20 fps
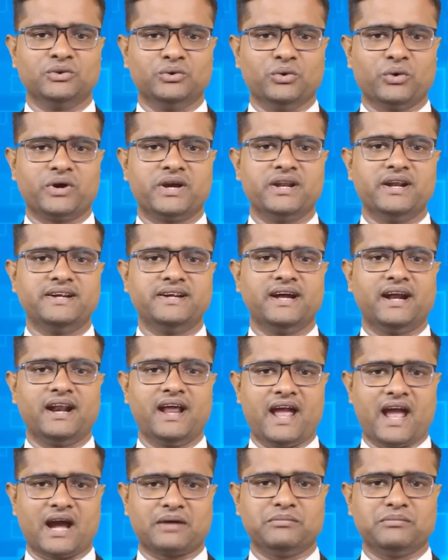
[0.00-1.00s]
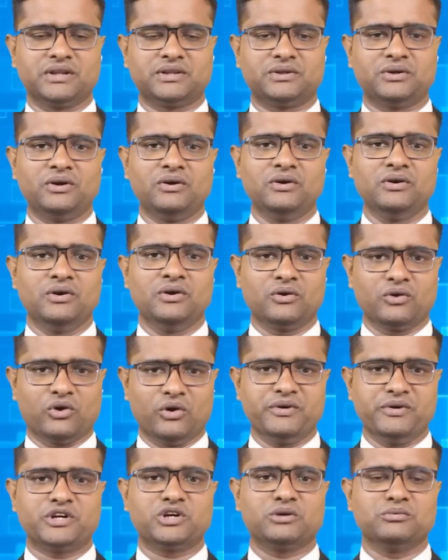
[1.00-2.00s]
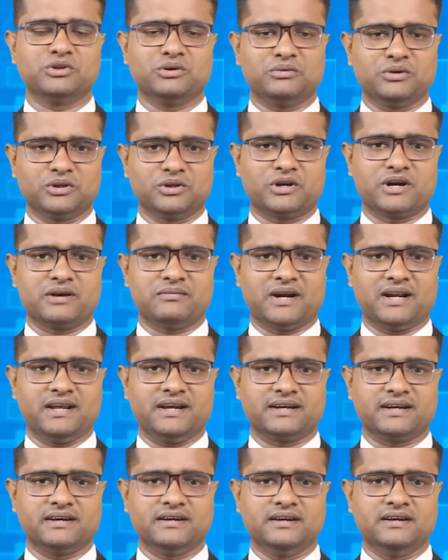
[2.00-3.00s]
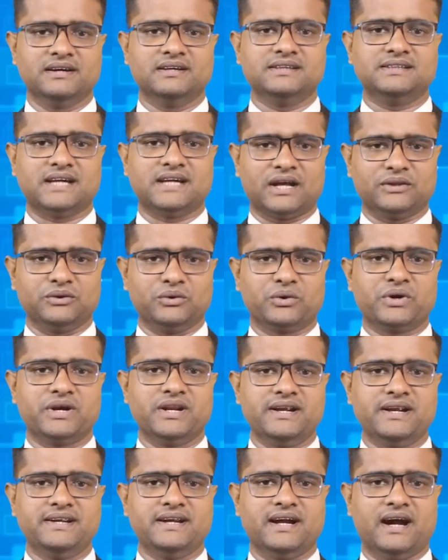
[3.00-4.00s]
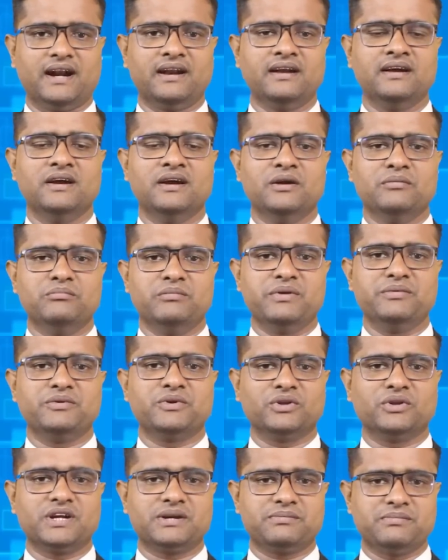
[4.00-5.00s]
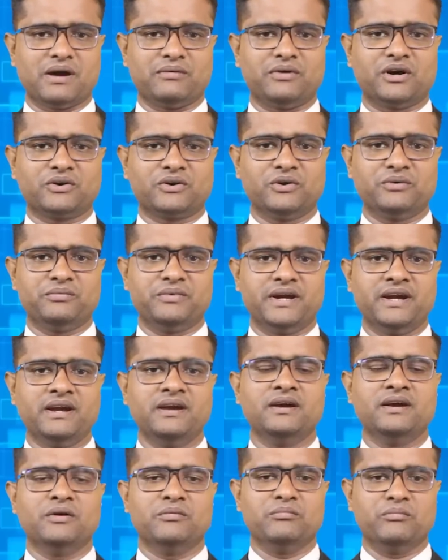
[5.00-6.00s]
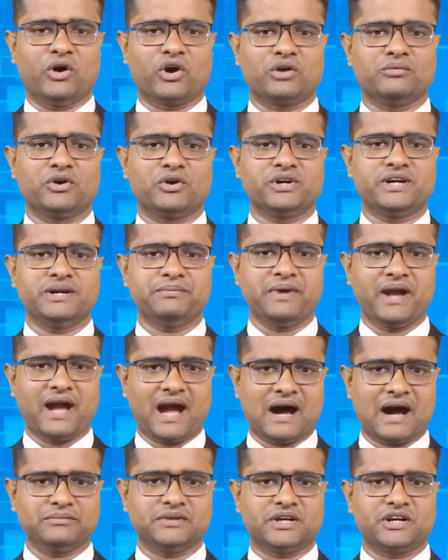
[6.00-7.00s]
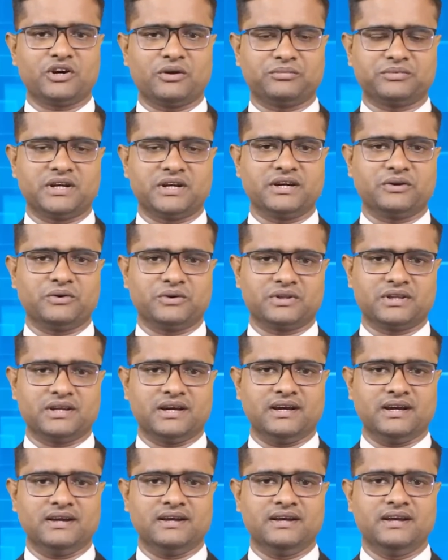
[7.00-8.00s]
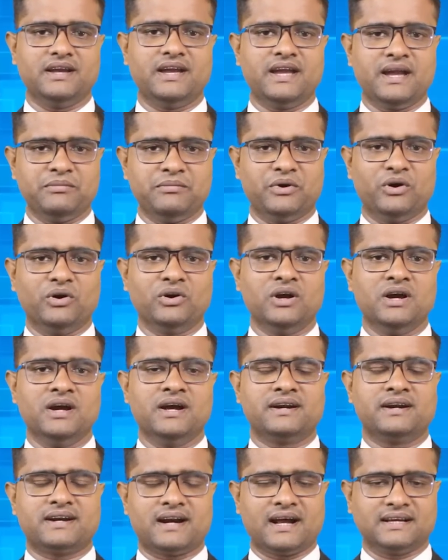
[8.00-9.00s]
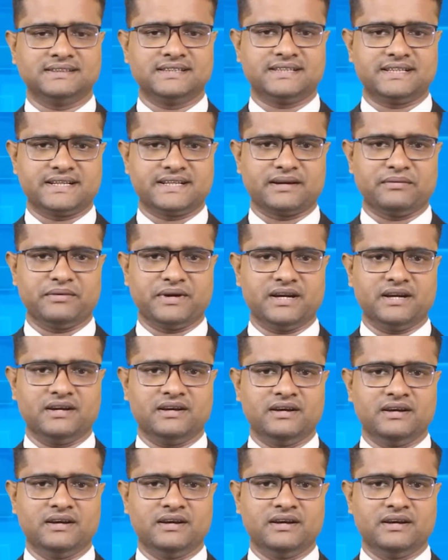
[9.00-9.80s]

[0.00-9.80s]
দক্ষিণ এশিয়ার একমাত্র গভীর সমুদ্রবন্দরের মালিক যা দক্ষিণ এশিয়ার বিভিন্ন দেশ ব্যবহার করবে বড় বড় শিপে আমদানি রপ্তানি করতে এবং ট্রানজিট হিসাবে